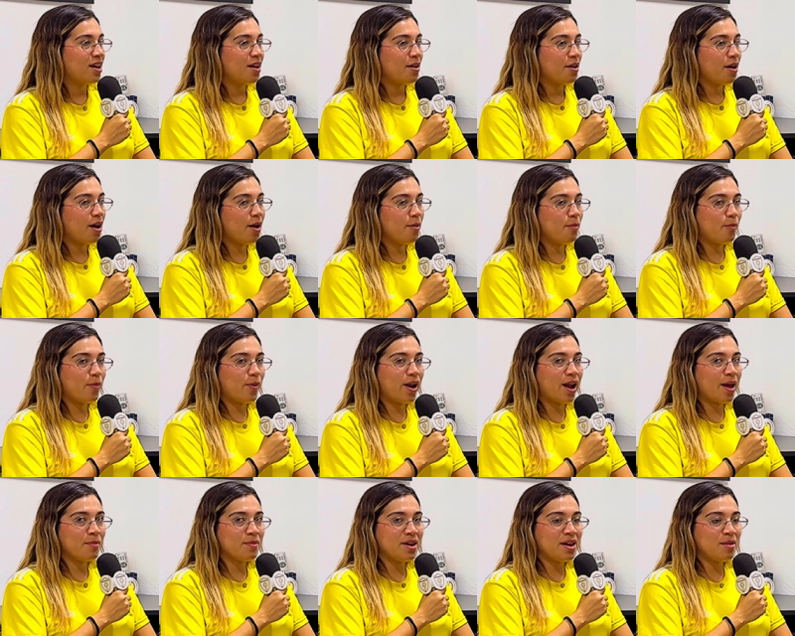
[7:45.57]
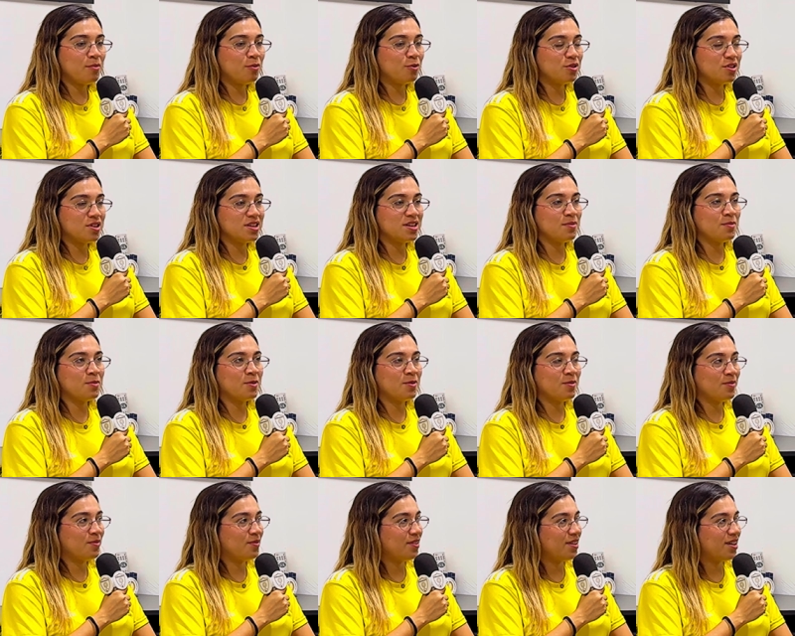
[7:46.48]
Ay, para mí muchísimo,
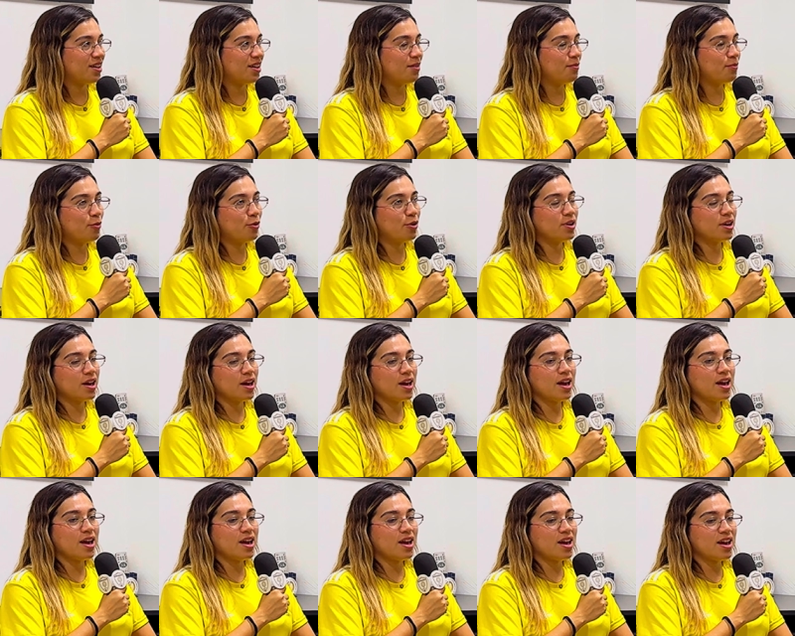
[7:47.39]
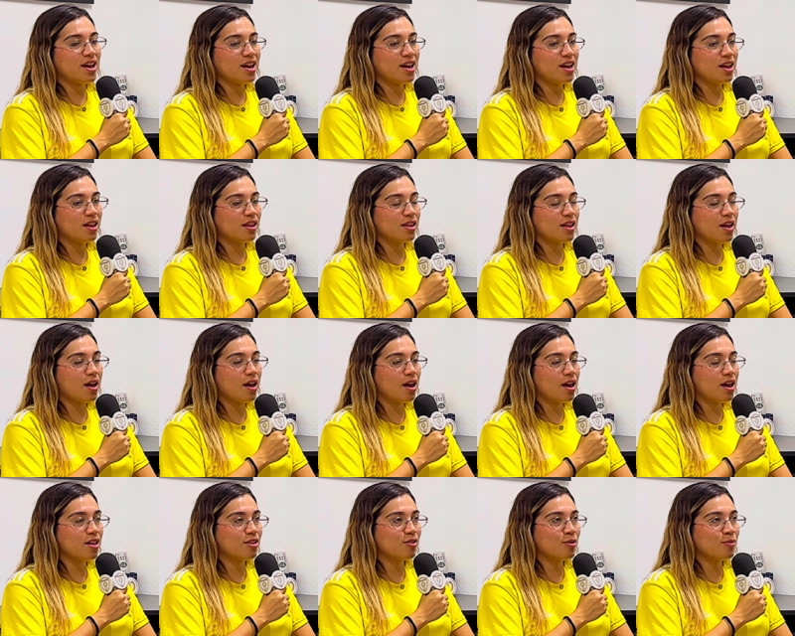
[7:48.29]
porque
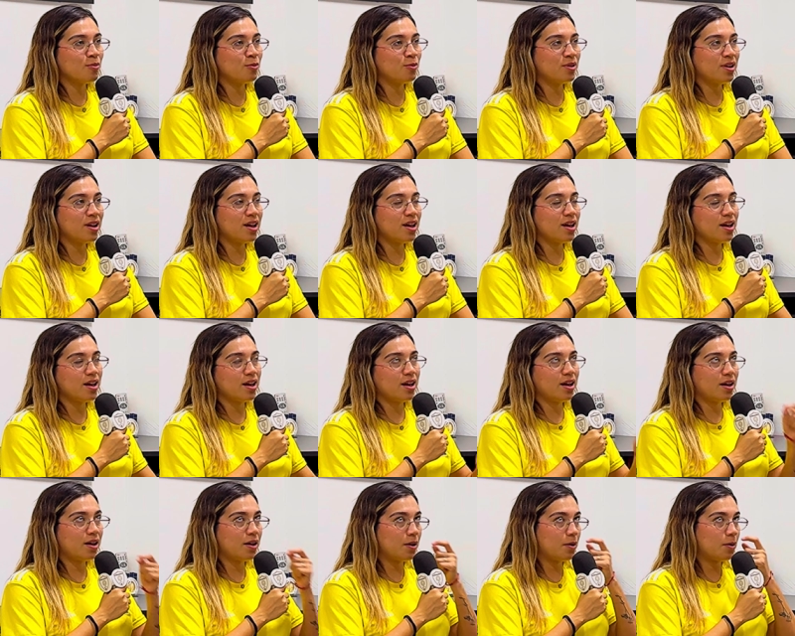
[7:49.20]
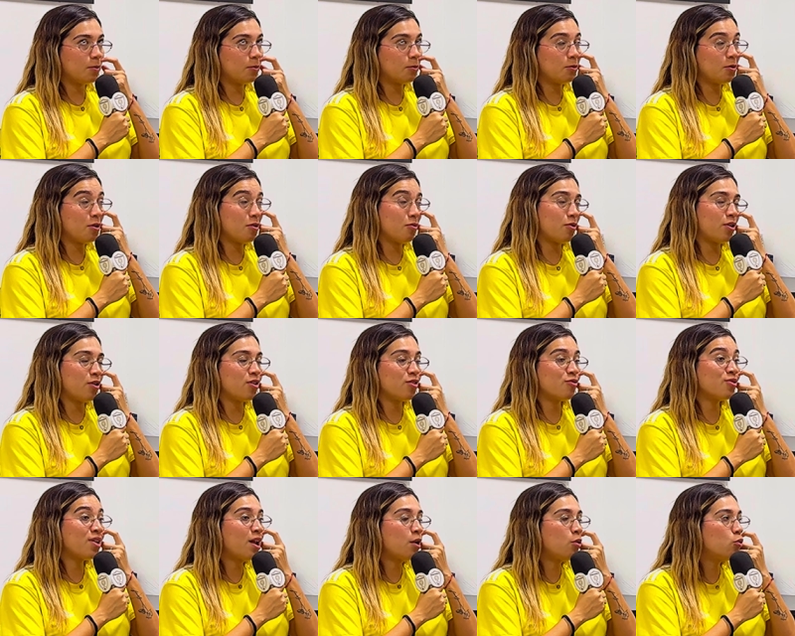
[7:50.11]
es como una, no, bueno, es
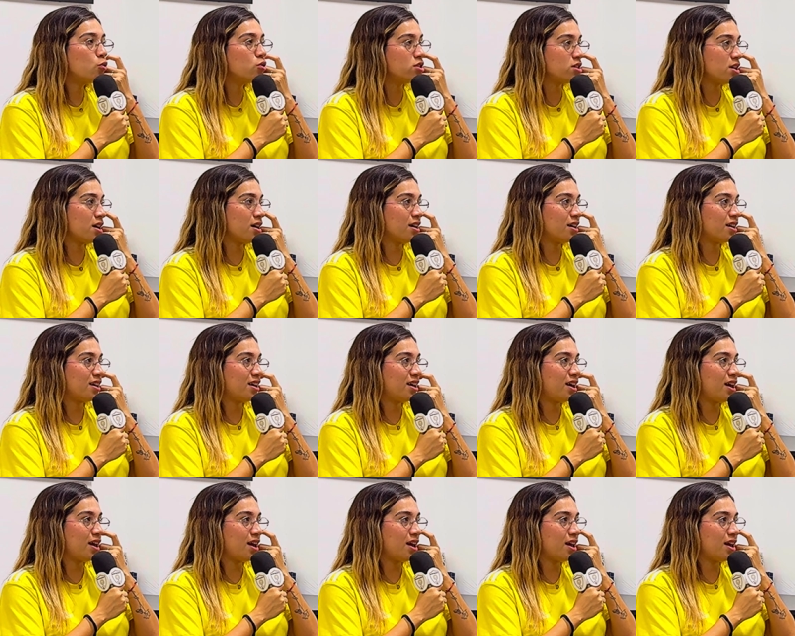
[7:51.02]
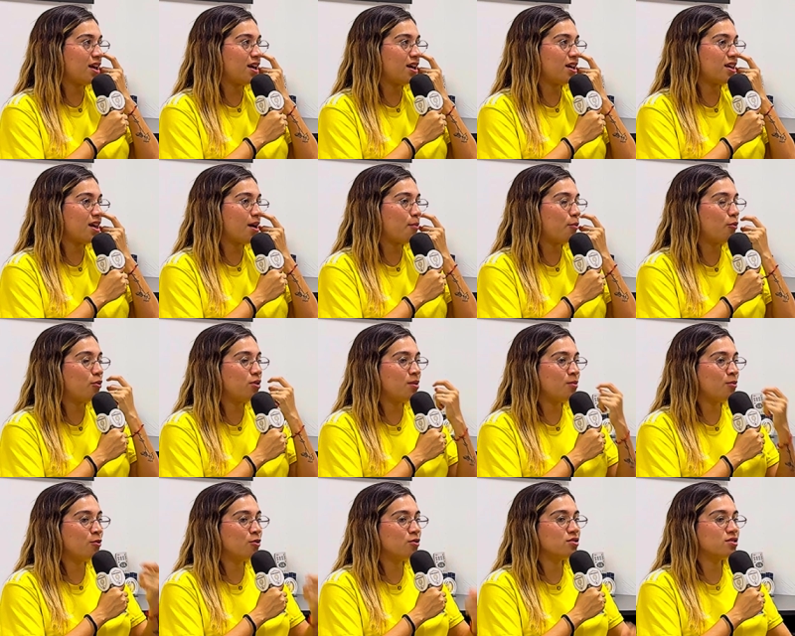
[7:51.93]
una lucha que ya
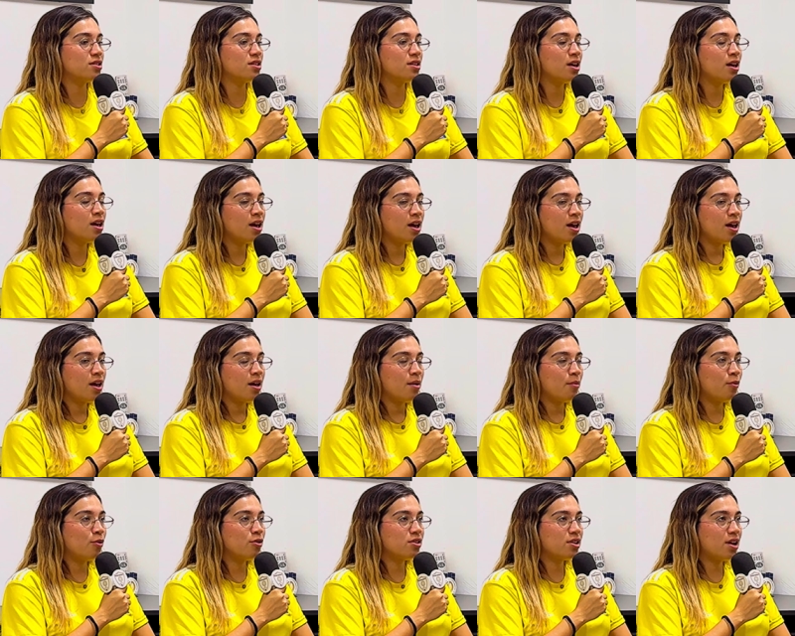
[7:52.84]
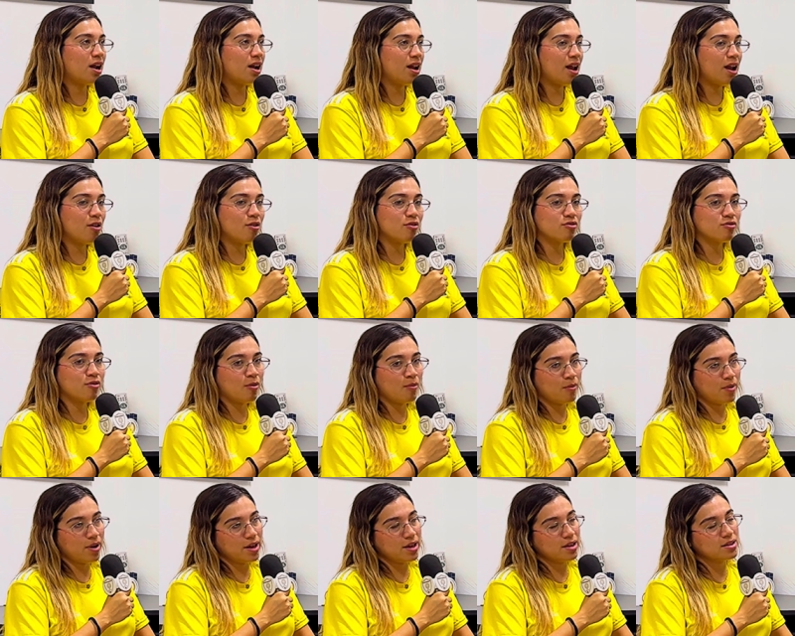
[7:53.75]
pudimos mostrarle a los
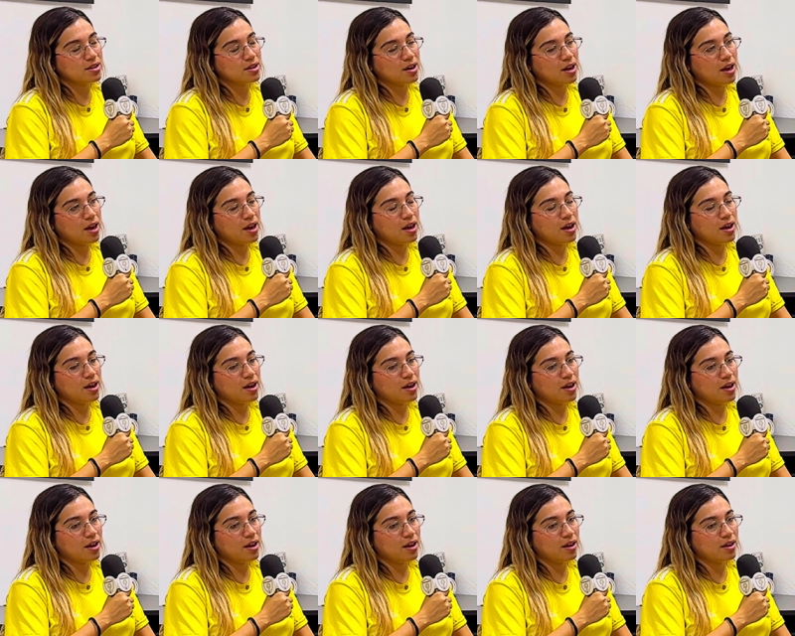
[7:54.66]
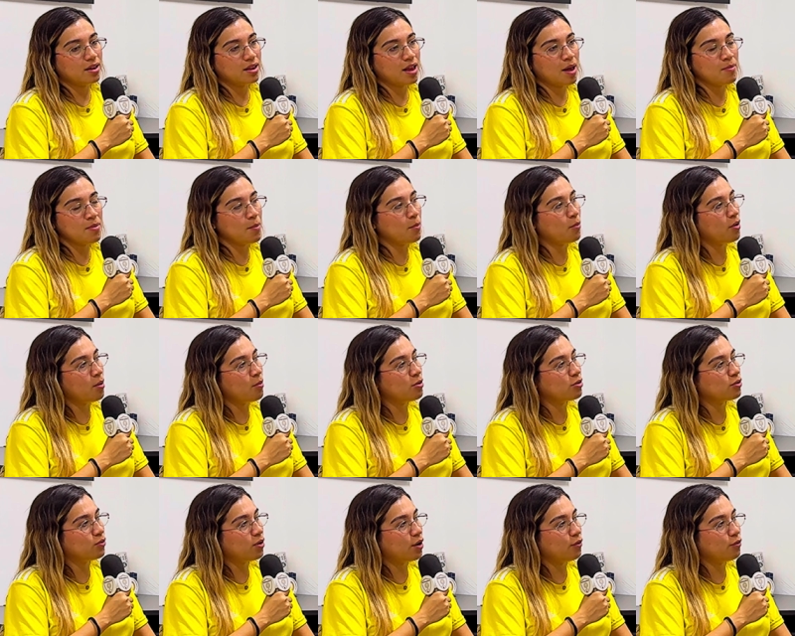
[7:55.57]
hombres que también
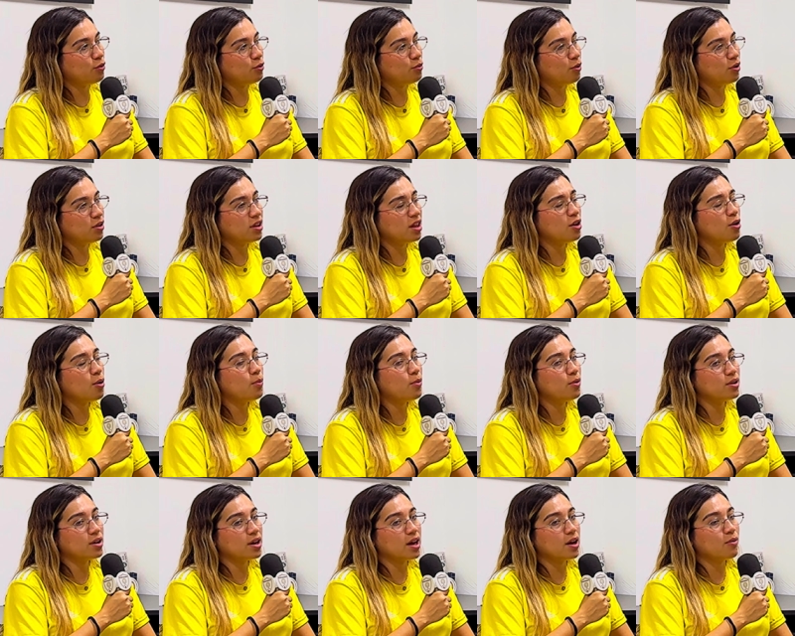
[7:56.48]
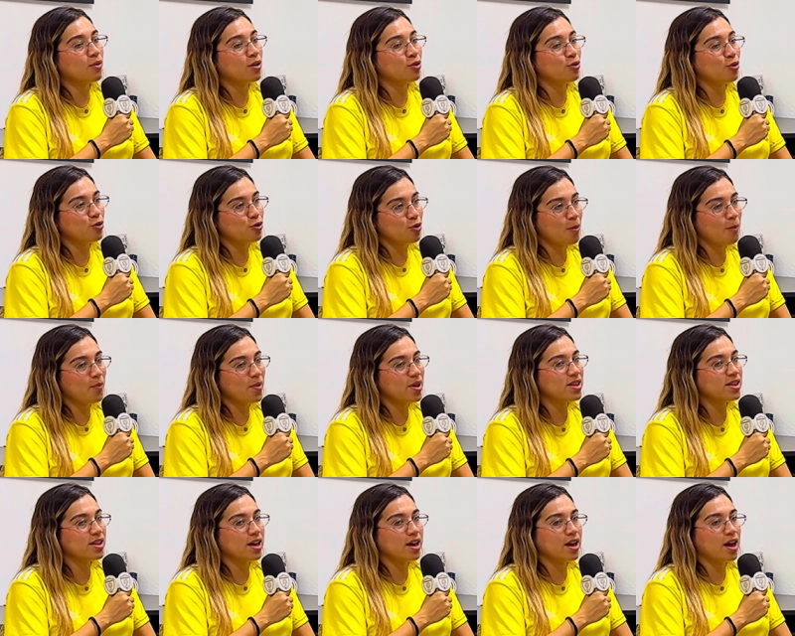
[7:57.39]
podemos jugar fútbol. Te digo porque cuando yo
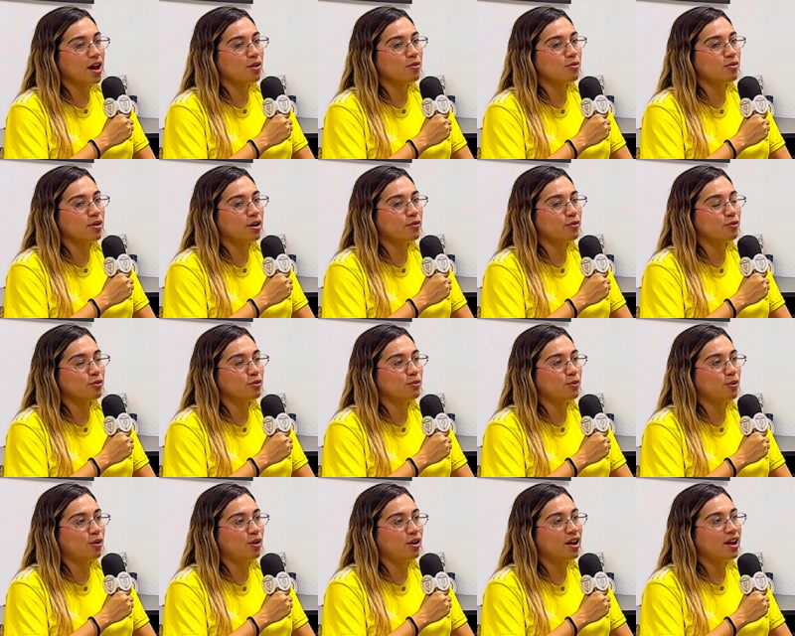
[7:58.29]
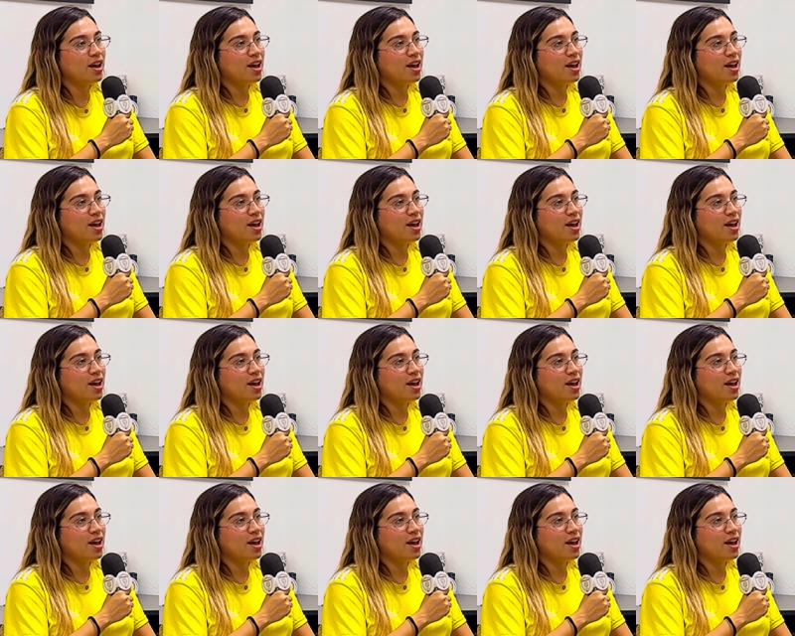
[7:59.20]
empecé a jugar fútbol,